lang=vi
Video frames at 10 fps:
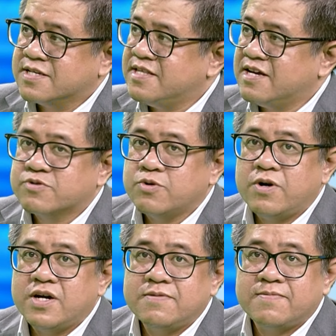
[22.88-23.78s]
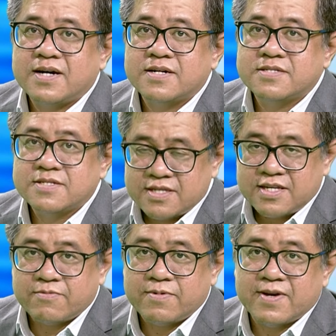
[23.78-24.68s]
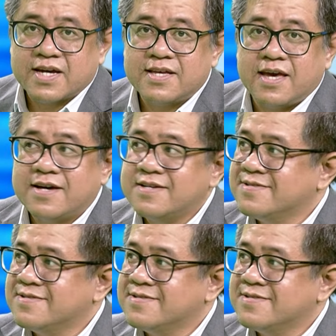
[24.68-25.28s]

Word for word: kính chào Thu Huế và xin kính chào quý vị khán giả.